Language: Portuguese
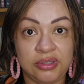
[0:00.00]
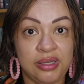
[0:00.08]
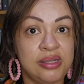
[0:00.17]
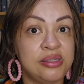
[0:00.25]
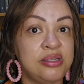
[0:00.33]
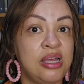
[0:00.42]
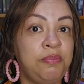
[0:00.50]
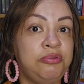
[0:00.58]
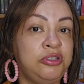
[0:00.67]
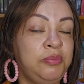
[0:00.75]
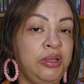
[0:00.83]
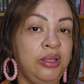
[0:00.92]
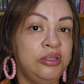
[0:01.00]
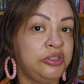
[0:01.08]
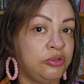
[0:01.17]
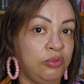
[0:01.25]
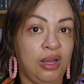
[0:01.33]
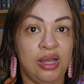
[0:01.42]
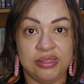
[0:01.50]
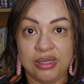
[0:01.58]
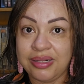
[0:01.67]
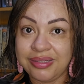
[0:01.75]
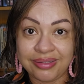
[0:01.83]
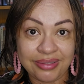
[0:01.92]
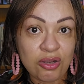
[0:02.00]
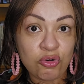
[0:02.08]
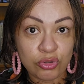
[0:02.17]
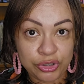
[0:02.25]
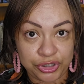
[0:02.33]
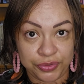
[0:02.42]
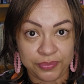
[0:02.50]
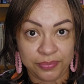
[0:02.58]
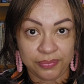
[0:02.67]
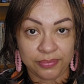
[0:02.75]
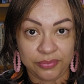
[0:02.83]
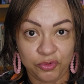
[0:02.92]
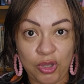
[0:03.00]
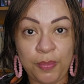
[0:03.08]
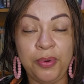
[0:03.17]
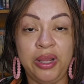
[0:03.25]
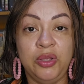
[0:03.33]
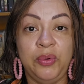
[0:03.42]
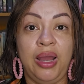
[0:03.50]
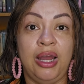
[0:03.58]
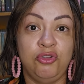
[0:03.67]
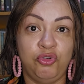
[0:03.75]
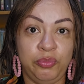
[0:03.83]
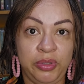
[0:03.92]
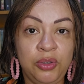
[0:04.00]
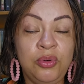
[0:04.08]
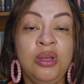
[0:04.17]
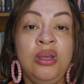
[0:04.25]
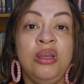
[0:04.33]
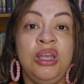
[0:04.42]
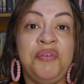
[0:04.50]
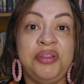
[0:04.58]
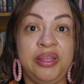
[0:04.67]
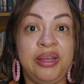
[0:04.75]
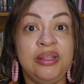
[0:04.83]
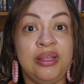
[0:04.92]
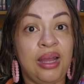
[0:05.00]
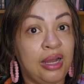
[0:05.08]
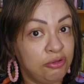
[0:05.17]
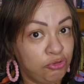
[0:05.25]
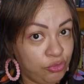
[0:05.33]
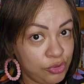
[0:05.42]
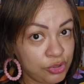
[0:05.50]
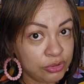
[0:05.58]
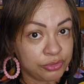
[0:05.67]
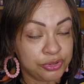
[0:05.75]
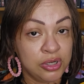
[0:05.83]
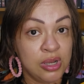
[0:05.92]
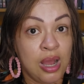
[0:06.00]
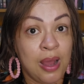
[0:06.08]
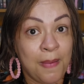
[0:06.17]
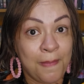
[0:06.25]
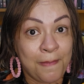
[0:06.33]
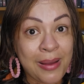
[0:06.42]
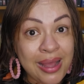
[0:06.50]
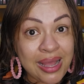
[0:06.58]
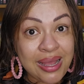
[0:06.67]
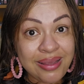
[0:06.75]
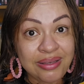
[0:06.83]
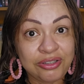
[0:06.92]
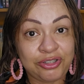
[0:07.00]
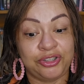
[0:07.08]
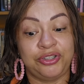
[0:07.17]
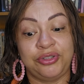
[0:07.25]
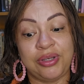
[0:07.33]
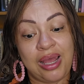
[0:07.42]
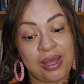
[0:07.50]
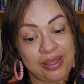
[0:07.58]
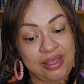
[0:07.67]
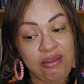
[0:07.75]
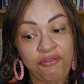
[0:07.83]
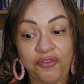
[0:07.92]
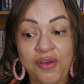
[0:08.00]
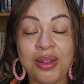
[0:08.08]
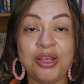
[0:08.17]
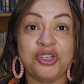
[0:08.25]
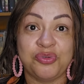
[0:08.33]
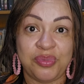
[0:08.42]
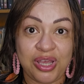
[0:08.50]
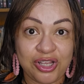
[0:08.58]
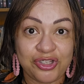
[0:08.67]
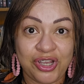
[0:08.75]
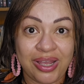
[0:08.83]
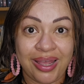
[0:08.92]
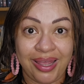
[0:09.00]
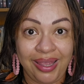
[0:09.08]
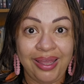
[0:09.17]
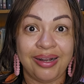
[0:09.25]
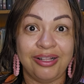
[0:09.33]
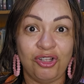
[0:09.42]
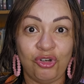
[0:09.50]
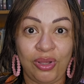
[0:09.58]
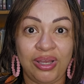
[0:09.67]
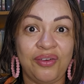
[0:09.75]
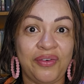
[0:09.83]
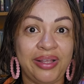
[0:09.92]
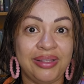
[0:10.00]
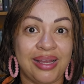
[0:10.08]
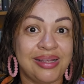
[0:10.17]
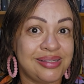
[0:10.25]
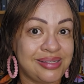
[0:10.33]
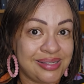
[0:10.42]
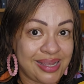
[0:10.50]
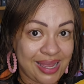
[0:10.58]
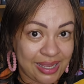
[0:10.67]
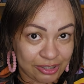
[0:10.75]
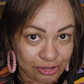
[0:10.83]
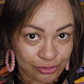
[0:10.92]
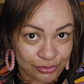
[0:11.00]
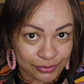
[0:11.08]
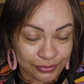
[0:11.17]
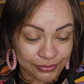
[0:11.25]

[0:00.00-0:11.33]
Tem exemplos de meninas que estão casadas até hoje. Não é porque deu errado comigo que vai ter que dar errado com os outros. Mas, infelizmente, a regra não é que vai dar certo.